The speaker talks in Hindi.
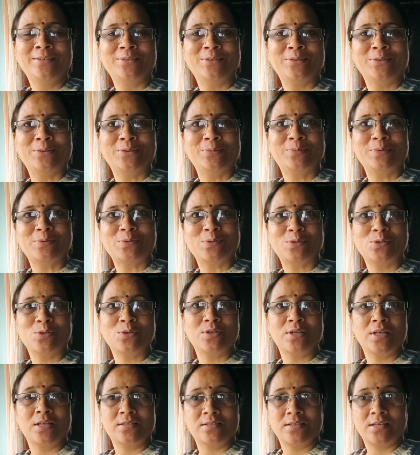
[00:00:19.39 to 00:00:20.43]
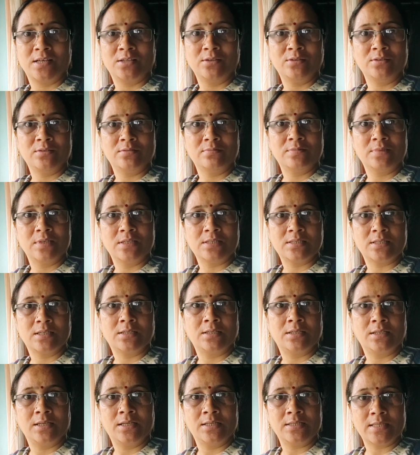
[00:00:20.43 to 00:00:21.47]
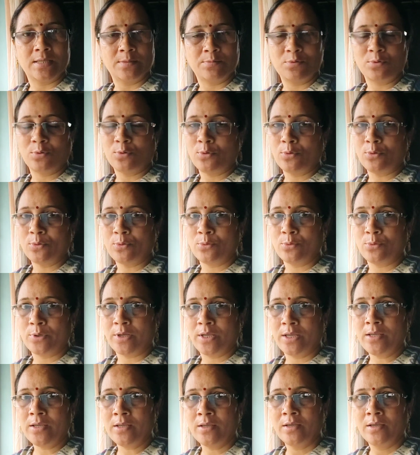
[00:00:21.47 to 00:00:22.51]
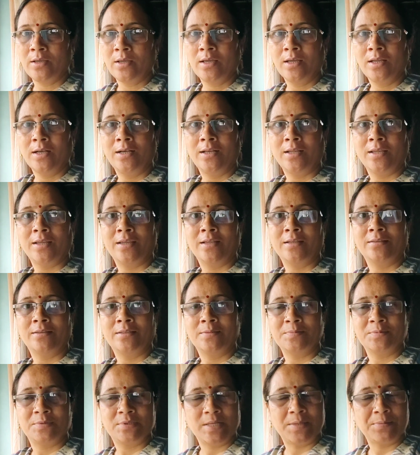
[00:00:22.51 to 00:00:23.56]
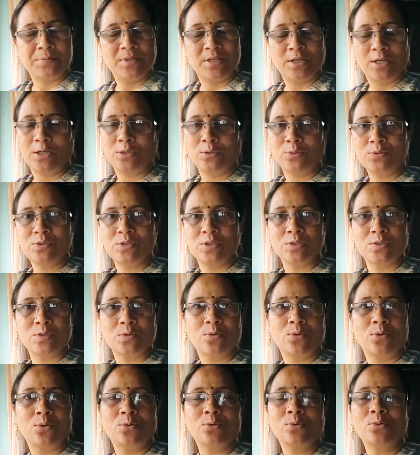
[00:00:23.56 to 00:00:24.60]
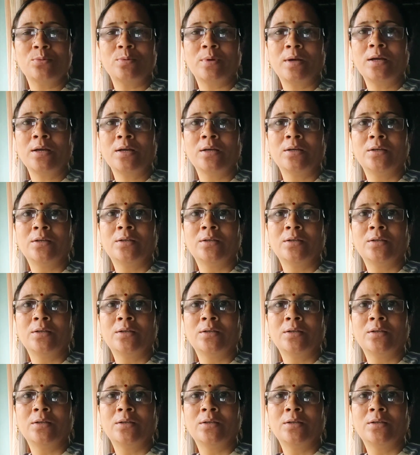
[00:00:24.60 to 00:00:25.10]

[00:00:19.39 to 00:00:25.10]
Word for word: तो मैं सोचो शायद सिक्स थर्टी या सेवन ओ क्लॉक हो गए लेकिन टाइम देखा तो सिक्स ओ क्लॉक हुआ